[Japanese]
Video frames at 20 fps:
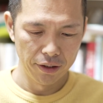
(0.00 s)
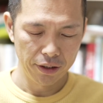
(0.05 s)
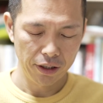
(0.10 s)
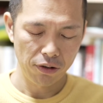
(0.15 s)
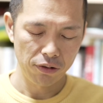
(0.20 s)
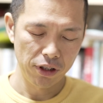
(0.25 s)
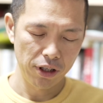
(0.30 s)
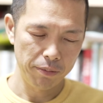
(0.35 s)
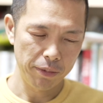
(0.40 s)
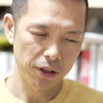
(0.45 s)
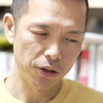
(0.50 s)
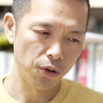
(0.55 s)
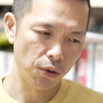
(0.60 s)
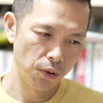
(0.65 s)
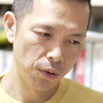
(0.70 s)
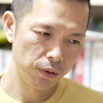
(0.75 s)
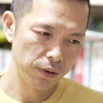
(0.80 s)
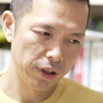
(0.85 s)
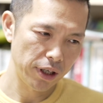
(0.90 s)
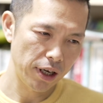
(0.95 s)
なので、まあ、
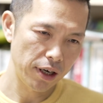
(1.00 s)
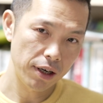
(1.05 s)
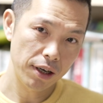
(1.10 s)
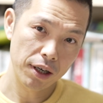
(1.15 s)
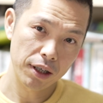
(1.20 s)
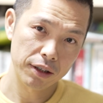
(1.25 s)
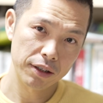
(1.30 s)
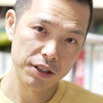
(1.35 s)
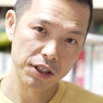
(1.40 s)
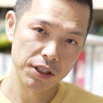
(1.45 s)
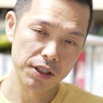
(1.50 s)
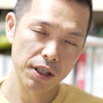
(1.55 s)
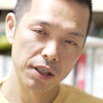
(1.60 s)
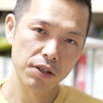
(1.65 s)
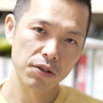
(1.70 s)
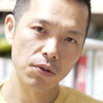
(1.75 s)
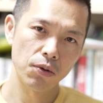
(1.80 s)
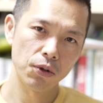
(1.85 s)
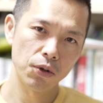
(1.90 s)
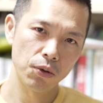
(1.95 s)
競合にならな実際
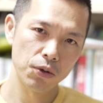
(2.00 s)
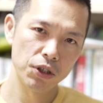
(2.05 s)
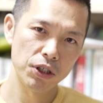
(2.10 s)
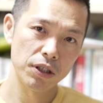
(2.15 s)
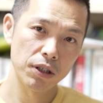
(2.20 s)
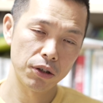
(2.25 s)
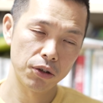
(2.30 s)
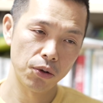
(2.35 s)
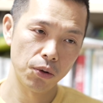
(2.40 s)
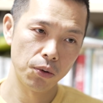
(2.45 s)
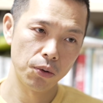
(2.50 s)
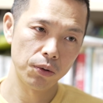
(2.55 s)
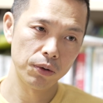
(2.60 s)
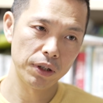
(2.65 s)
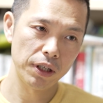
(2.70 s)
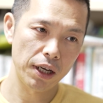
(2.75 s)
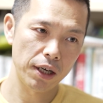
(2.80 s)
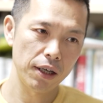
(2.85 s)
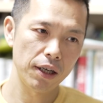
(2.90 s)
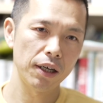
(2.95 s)
にその巨人が競合
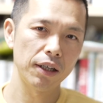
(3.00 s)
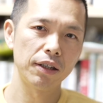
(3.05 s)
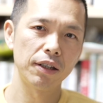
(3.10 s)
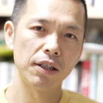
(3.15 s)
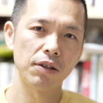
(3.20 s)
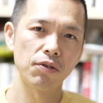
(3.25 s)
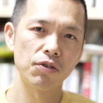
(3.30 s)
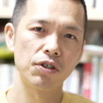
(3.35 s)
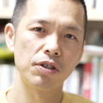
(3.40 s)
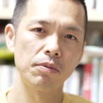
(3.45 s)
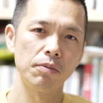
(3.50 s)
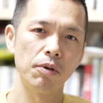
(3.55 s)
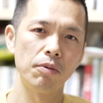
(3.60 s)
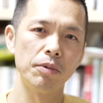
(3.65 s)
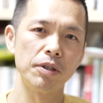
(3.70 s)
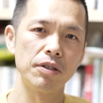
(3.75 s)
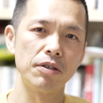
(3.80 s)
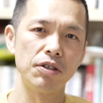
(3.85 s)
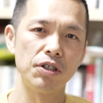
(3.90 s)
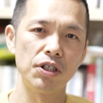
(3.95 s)
にならなかったとしても
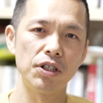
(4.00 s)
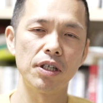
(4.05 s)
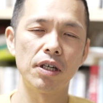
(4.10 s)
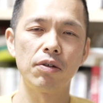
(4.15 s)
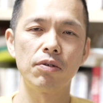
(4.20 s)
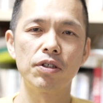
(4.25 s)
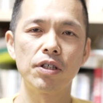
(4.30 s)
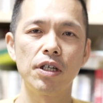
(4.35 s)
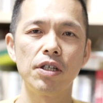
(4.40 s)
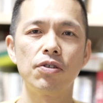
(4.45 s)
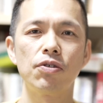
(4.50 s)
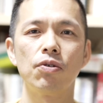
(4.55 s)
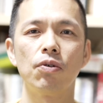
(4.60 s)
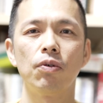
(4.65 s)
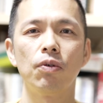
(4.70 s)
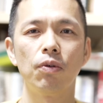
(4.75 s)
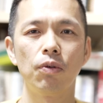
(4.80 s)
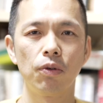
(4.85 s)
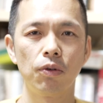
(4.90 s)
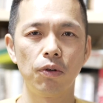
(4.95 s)
別に自社の成
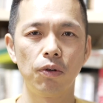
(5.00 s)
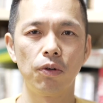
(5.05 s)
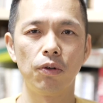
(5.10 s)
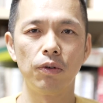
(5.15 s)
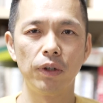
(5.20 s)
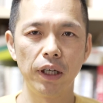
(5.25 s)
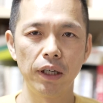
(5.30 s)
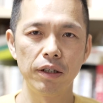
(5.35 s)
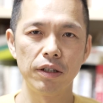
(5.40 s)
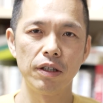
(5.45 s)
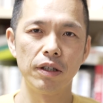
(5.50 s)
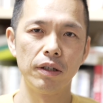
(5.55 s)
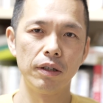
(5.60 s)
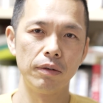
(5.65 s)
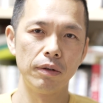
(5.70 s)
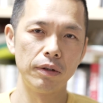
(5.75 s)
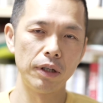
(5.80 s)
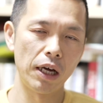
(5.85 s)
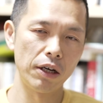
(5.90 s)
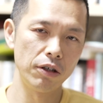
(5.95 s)
長のね
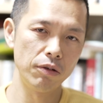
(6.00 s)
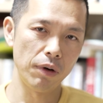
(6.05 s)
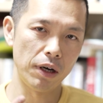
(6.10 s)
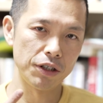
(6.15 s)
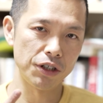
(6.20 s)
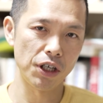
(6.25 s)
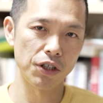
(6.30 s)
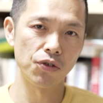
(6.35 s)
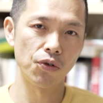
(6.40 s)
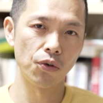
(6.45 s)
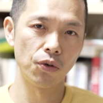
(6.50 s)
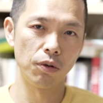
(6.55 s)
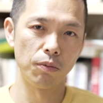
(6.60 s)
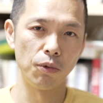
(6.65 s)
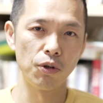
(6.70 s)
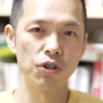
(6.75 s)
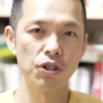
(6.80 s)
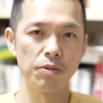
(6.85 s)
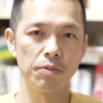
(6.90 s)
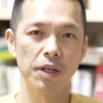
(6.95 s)
あるいは社長の
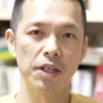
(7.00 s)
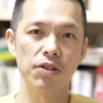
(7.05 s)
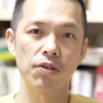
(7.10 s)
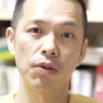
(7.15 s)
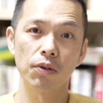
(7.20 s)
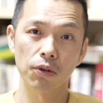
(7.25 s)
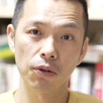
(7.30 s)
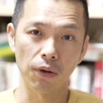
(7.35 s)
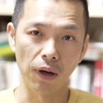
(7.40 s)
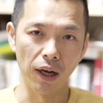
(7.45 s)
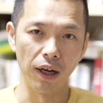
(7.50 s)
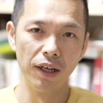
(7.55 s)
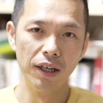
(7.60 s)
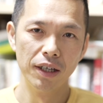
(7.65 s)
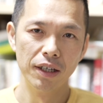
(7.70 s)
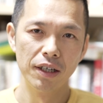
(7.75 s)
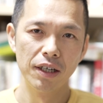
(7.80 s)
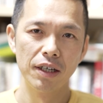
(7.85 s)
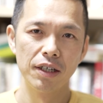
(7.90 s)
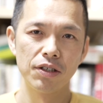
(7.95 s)
モチベーションとか
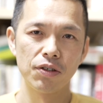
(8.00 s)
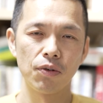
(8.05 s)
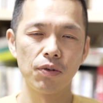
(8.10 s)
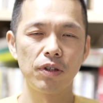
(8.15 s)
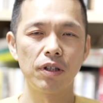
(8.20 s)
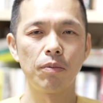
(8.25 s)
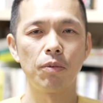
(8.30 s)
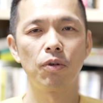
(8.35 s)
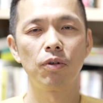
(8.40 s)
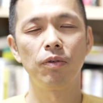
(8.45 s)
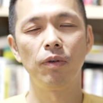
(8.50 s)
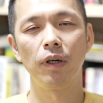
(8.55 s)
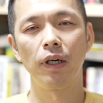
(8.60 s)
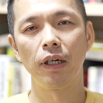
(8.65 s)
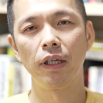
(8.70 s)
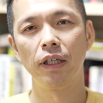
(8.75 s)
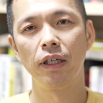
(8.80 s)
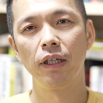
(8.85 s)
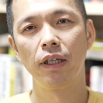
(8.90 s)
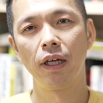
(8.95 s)
そういったものに
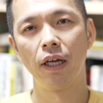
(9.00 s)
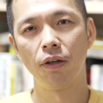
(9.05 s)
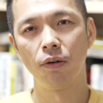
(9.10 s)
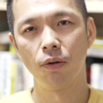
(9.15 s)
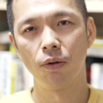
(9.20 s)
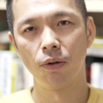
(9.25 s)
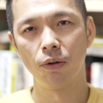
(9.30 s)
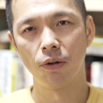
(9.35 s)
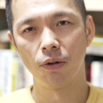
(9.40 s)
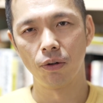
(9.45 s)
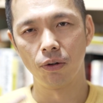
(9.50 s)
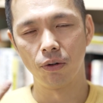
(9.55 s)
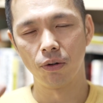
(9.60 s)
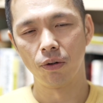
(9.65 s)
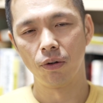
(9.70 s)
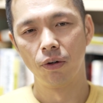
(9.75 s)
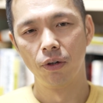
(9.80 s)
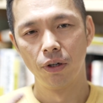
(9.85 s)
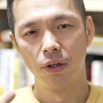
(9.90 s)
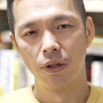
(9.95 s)
はあ
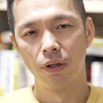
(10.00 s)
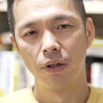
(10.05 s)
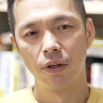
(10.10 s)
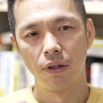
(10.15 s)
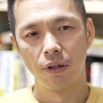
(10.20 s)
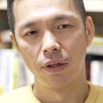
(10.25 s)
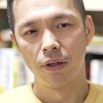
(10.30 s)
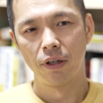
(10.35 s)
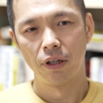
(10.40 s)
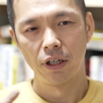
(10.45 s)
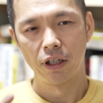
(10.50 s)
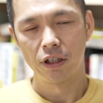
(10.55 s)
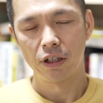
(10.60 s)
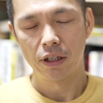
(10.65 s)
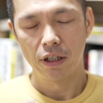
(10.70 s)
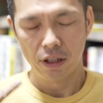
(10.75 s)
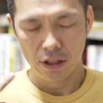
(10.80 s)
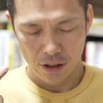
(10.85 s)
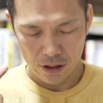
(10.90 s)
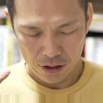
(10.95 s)
の
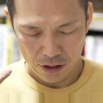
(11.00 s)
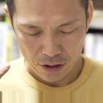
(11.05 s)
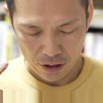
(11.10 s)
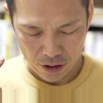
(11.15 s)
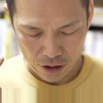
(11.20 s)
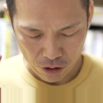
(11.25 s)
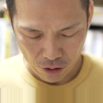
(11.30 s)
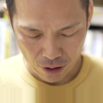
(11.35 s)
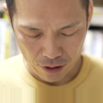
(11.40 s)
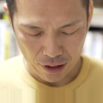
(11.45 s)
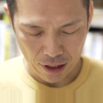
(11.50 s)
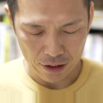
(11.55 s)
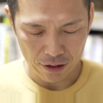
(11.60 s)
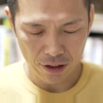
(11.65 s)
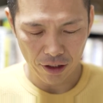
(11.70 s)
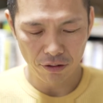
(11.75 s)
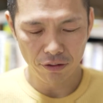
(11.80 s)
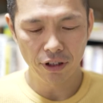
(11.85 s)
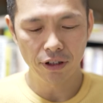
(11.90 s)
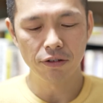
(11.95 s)
人が買っ
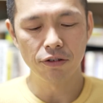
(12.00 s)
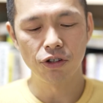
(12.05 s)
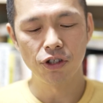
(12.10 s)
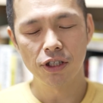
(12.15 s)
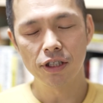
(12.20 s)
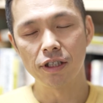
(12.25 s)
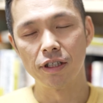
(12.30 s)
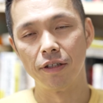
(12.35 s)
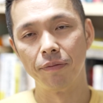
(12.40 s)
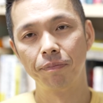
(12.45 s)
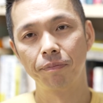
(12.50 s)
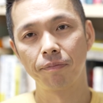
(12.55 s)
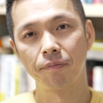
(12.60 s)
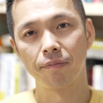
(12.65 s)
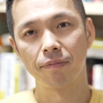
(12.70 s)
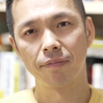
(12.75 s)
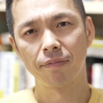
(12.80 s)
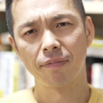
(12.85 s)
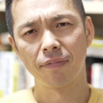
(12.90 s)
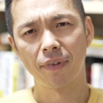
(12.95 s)
てくれるし
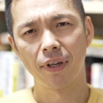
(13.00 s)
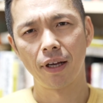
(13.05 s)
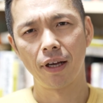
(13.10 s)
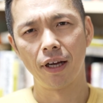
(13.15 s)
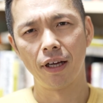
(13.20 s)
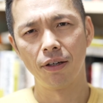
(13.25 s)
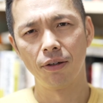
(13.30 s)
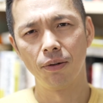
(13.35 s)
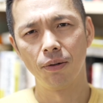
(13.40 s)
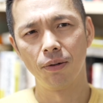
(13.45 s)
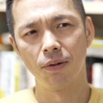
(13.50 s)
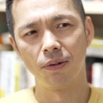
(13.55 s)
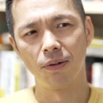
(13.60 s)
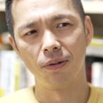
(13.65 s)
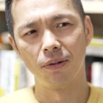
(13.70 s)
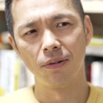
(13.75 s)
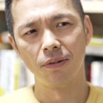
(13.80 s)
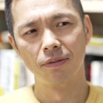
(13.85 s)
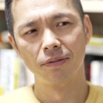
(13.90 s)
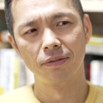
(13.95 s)
あの
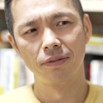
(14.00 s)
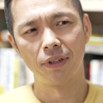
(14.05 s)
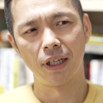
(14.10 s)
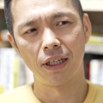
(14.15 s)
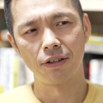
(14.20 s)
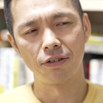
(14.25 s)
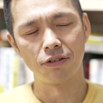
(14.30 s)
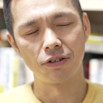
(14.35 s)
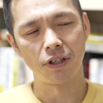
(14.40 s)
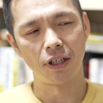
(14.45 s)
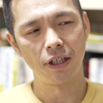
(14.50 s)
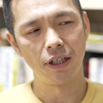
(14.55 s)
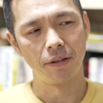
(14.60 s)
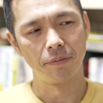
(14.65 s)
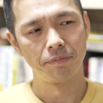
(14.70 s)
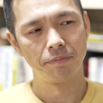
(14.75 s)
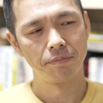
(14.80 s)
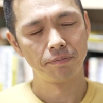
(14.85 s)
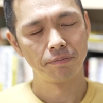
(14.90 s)
何ていうんですかね